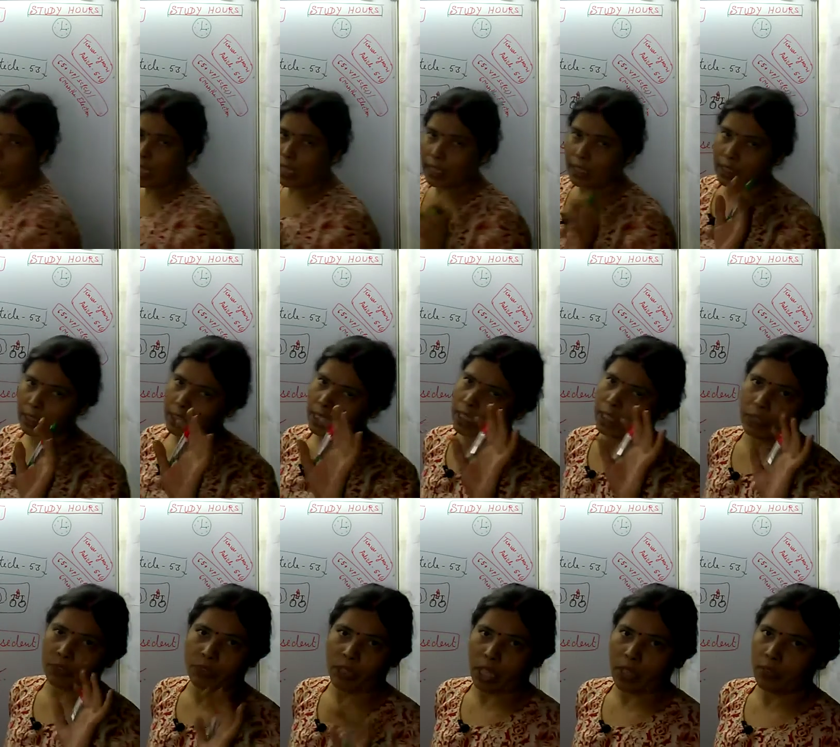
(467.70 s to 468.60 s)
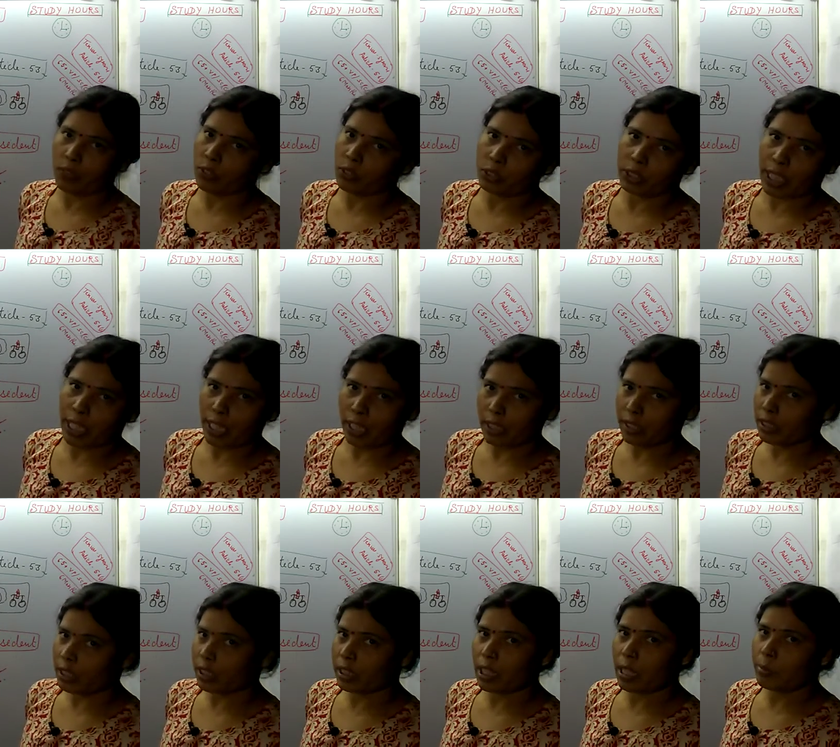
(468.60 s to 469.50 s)
एटलीस्ट थर्टी फाइव हो जाए
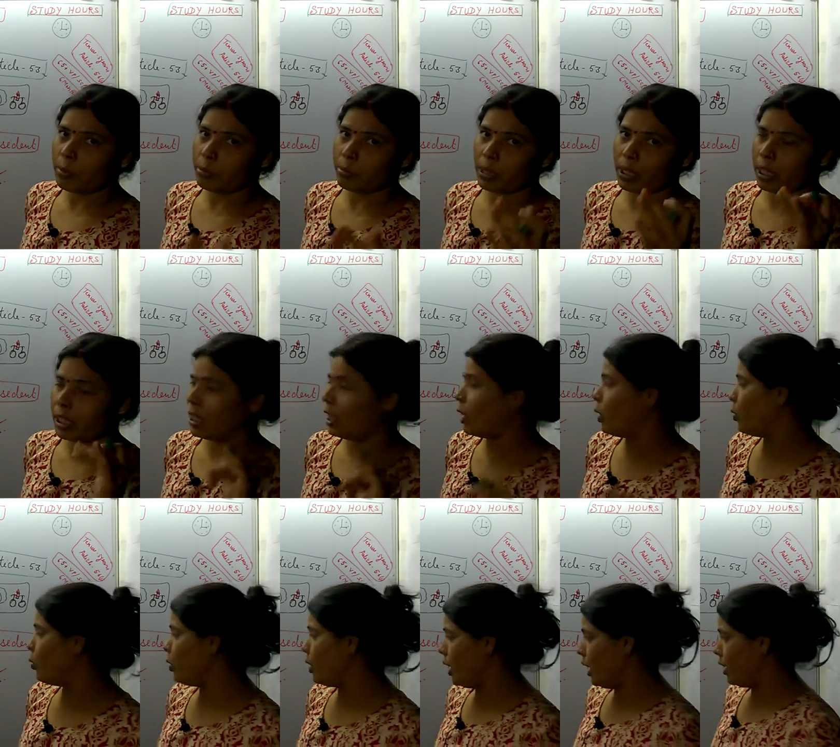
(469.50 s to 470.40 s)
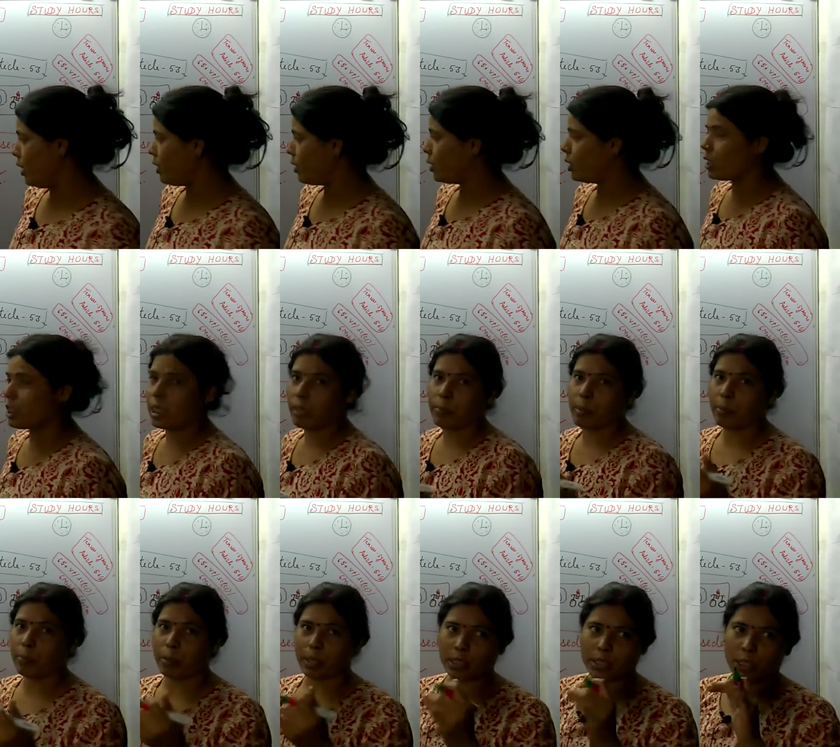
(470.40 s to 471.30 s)
ठीक है अभी मेरी नहीं हुई है इसलिए
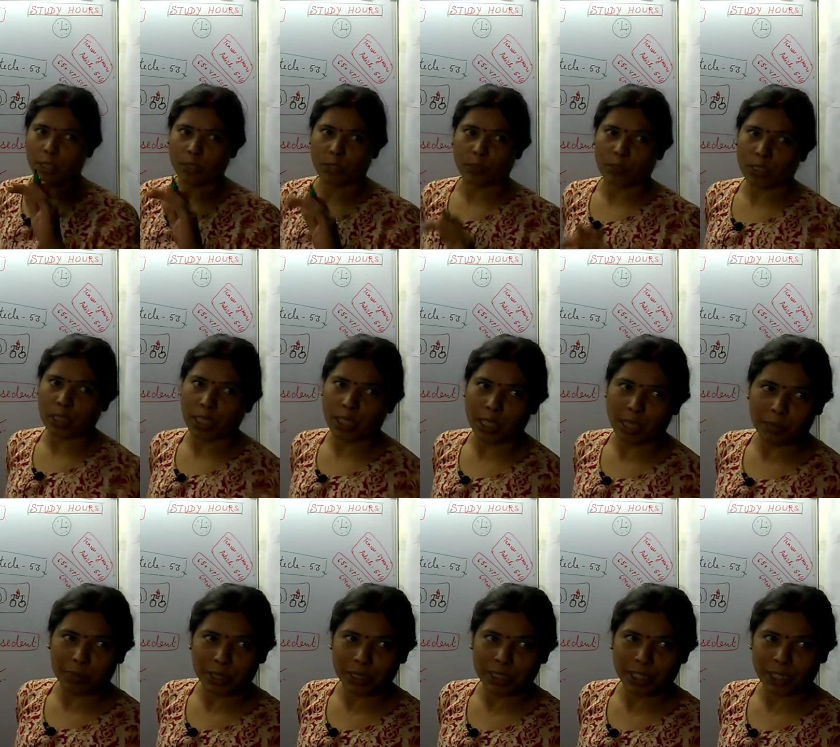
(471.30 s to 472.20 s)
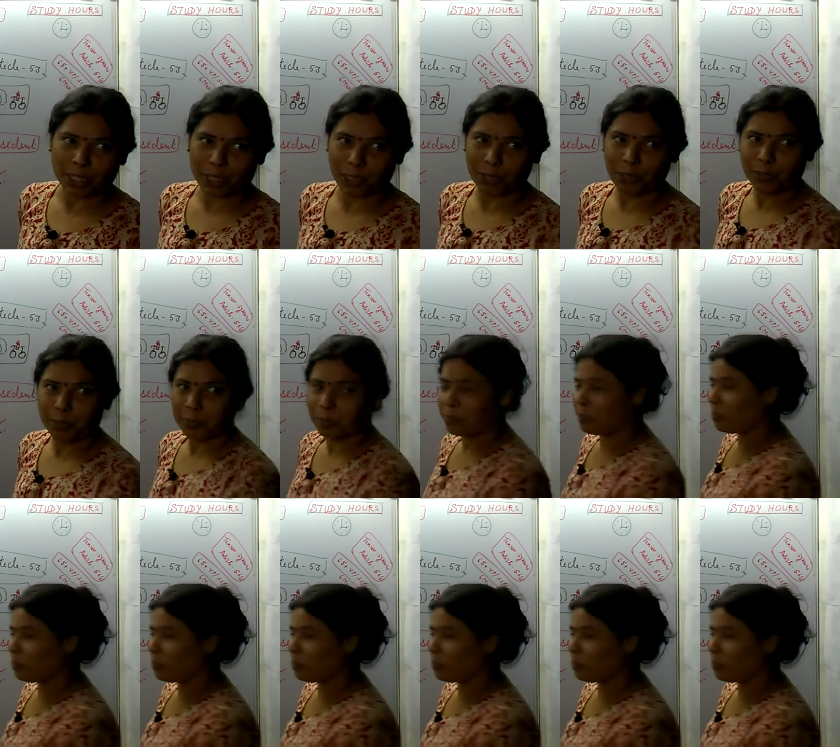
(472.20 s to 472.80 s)
मैं प्रेसिडेंट ऑफ इंडिया नहीं बन सकती हूँ